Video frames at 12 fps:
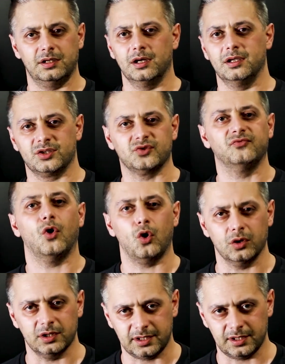delle,
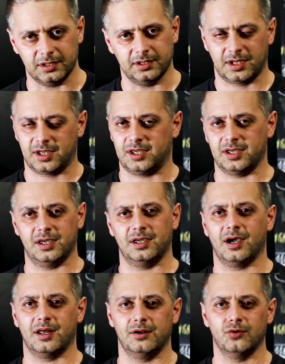svolte che
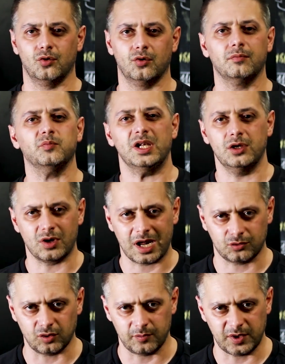hanno
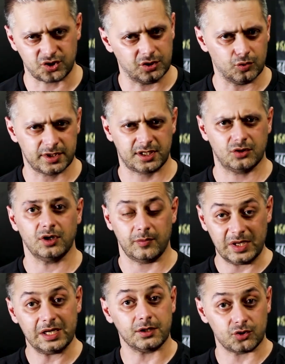migliorato la mia seduzione, i
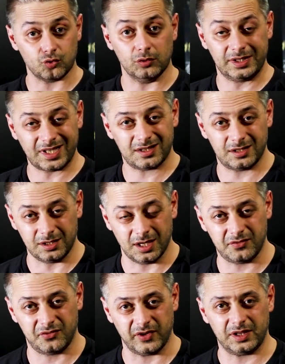miei risultati
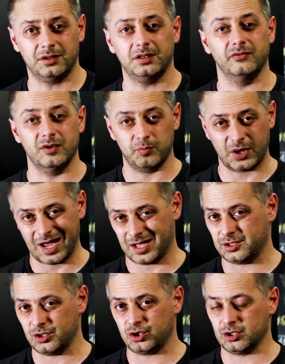effettivi
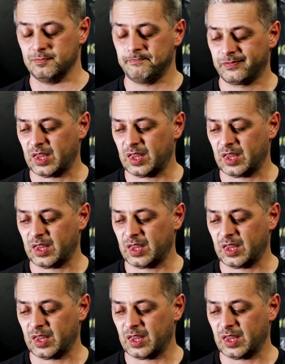pratici?